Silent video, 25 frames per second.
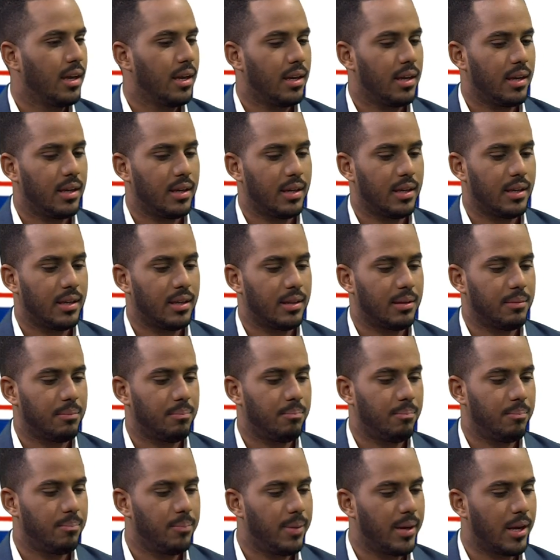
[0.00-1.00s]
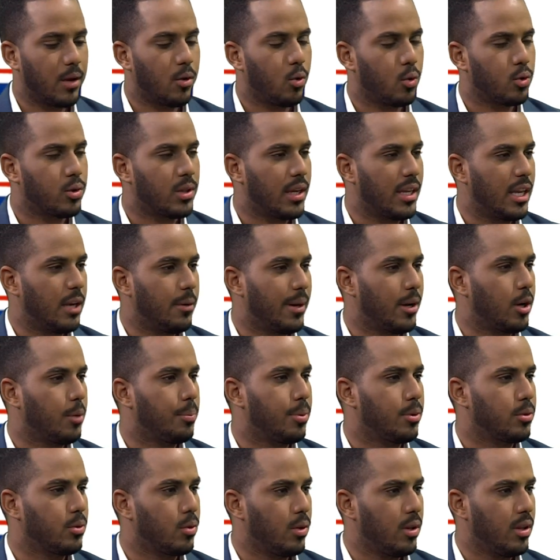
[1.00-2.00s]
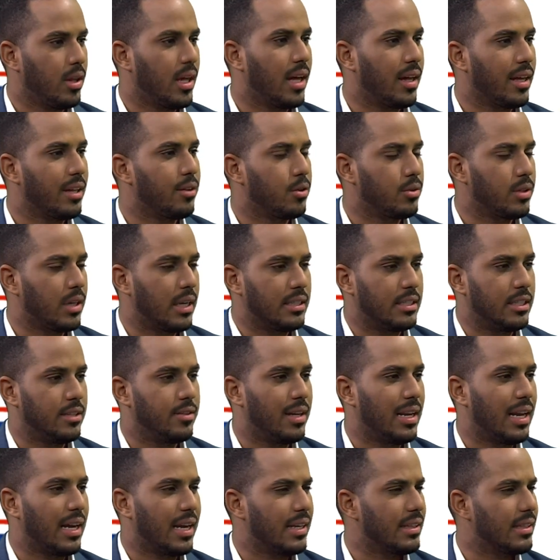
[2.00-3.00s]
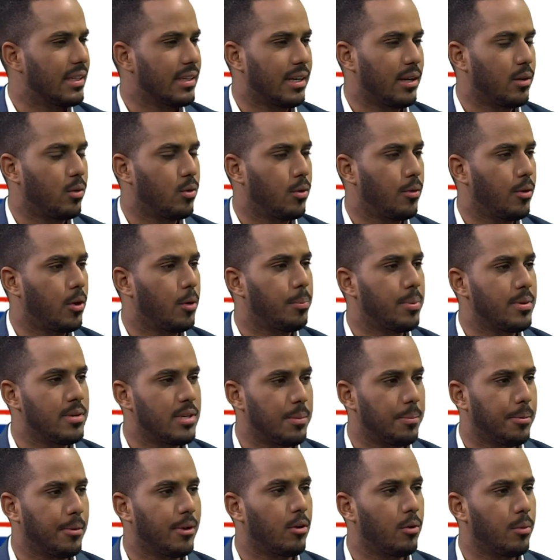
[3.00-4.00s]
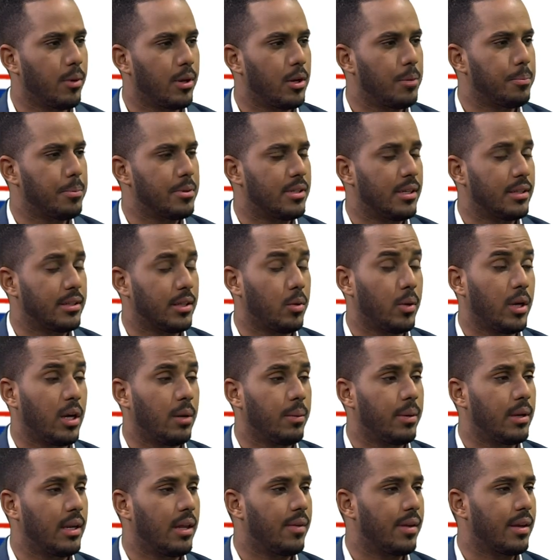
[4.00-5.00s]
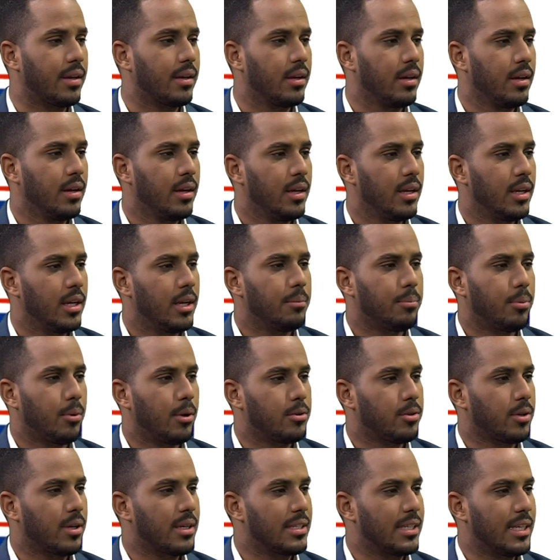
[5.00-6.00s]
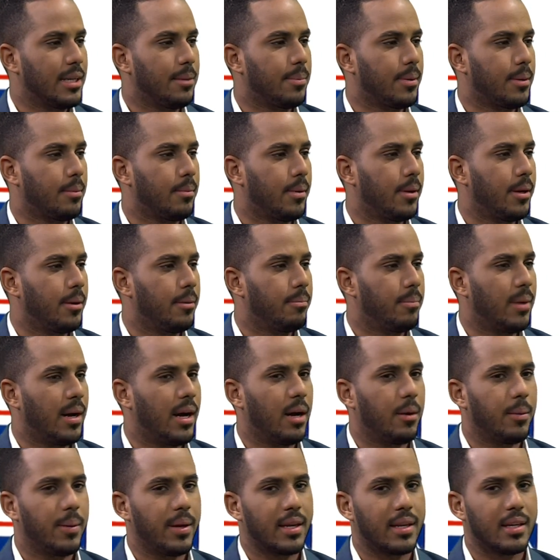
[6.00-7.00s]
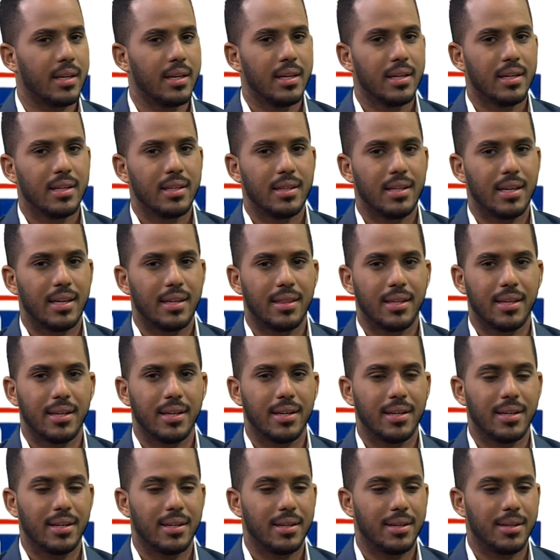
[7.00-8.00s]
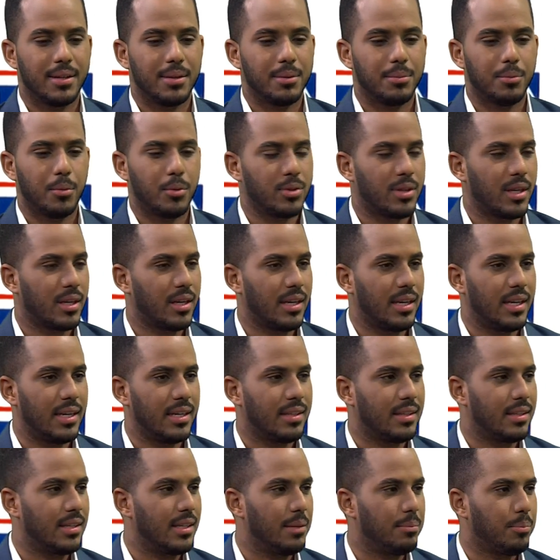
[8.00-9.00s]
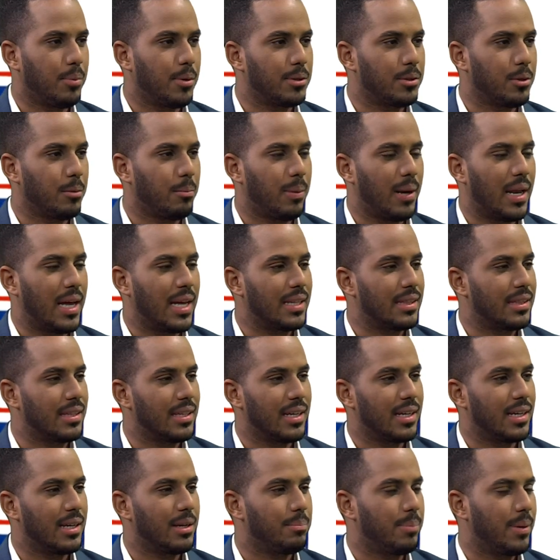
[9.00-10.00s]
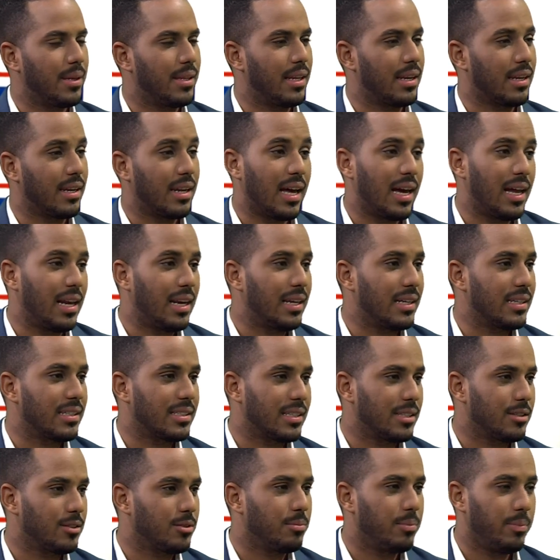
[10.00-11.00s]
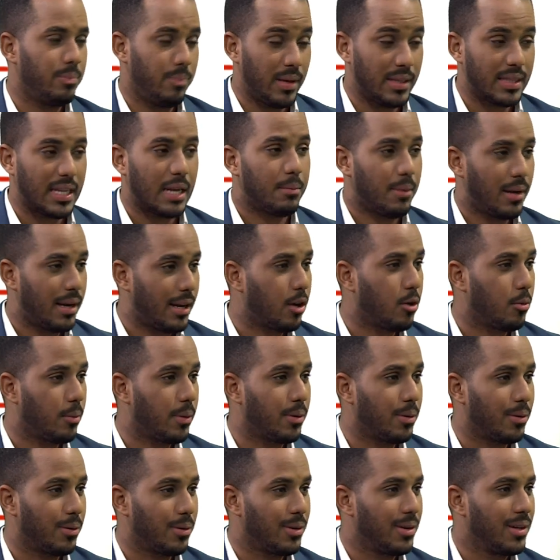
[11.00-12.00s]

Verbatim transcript: eh, me gusta llevar oportunidades donde reside la gente, que es uno de los principios del gobierno del presidente Luis Abinader. Y por eso es que siempre me vas a ver desde Montecristi, Puerto Plata, Pedernales. Mientras más lejos, mejor.